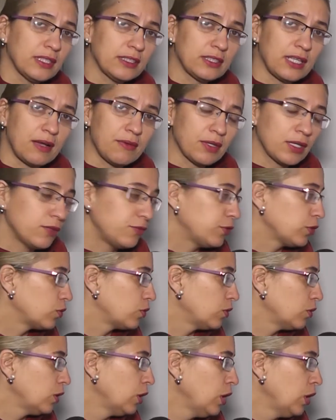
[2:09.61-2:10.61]
a safra
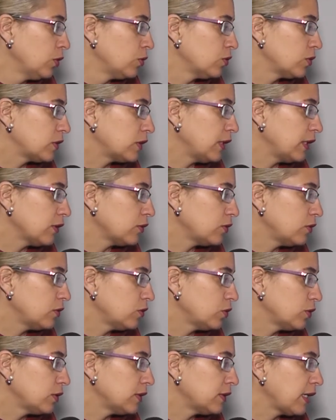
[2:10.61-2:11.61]
ficou nos R$
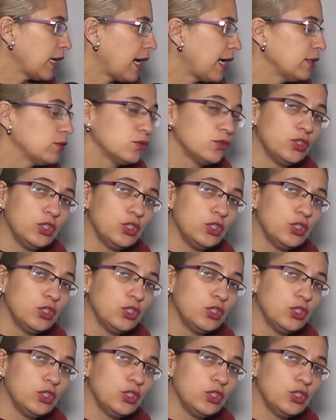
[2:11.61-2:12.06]
502,00,